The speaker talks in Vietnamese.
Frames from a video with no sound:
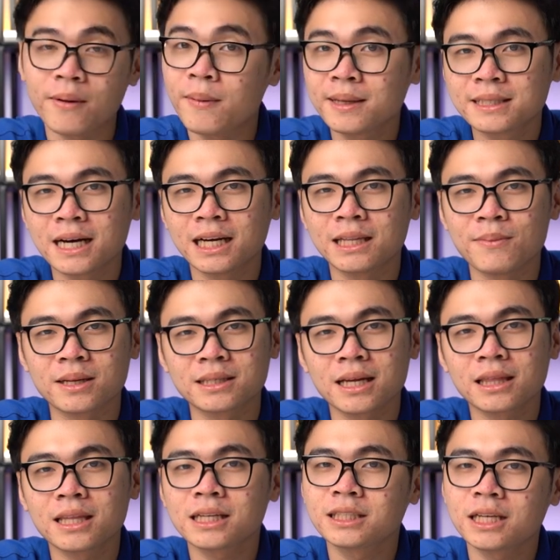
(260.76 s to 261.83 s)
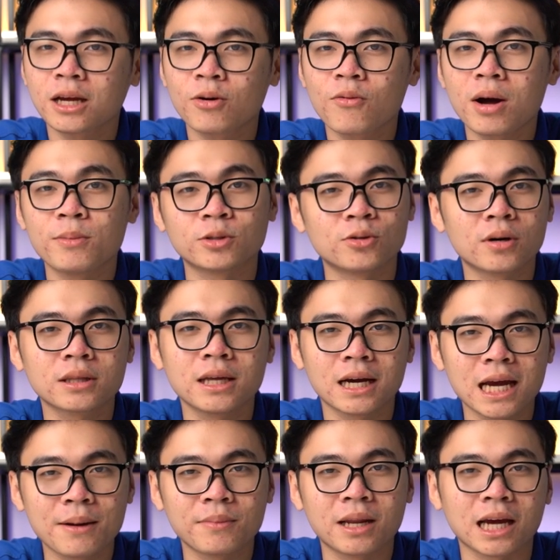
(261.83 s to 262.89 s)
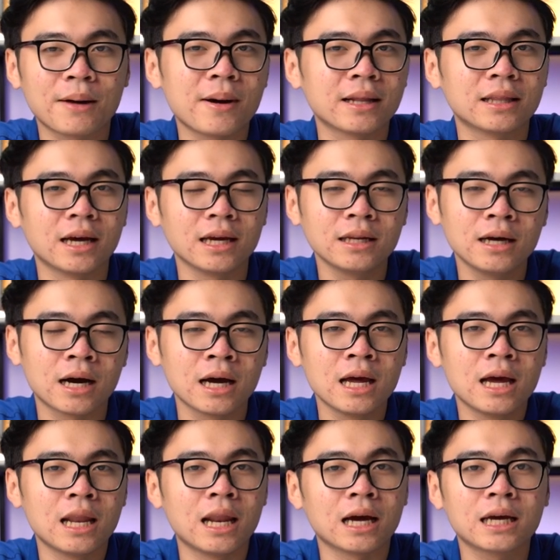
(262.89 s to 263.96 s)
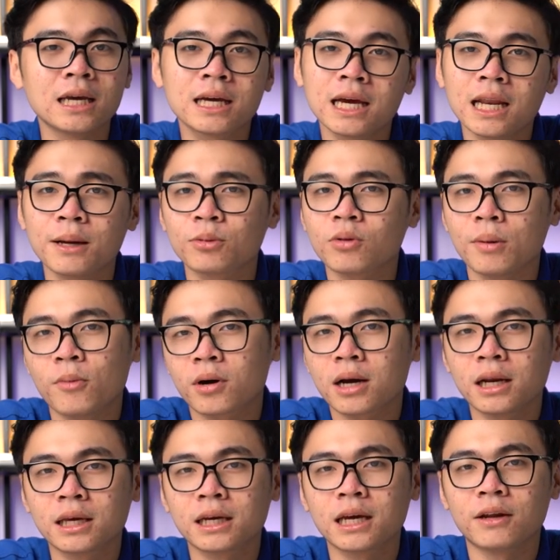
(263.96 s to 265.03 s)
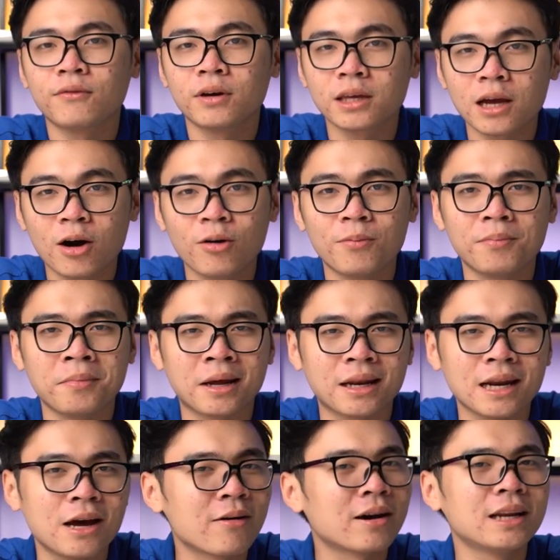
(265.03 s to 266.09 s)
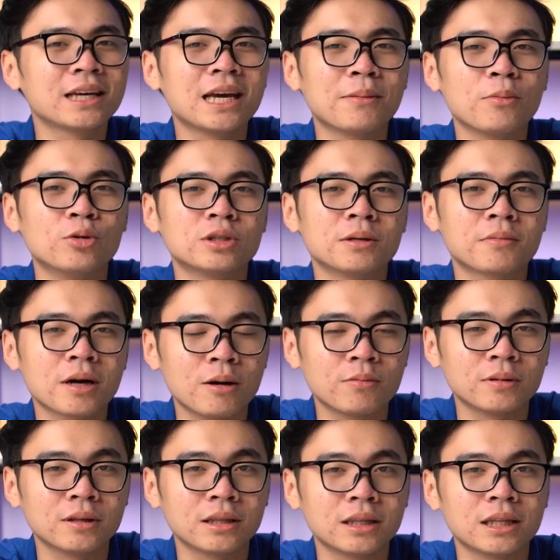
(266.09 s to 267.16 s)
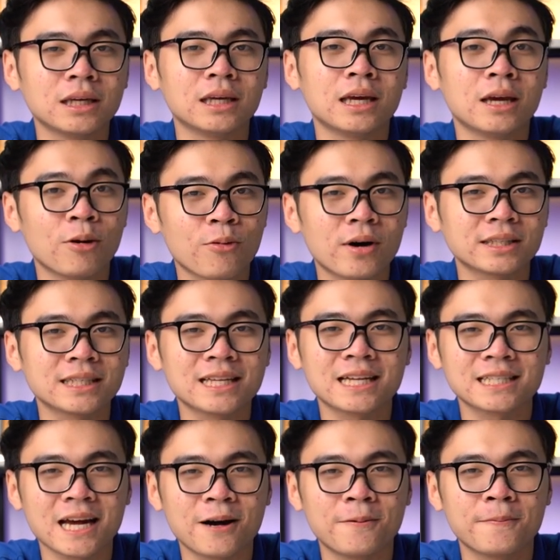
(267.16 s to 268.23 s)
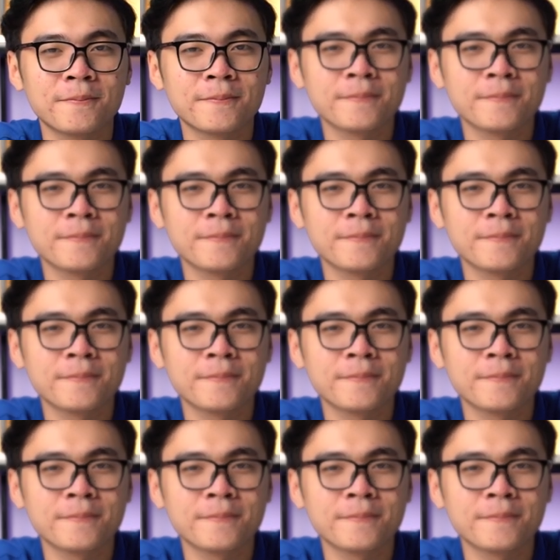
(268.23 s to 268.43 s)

và bây giờ thì mình sẽ test nhanh qua một số tựa game để các bạn thấy được là khi kết hợp toàn bộ các linh kiện với nhau mà đều là linh kiện 4.0 thì hiệu quả sẽ ra sao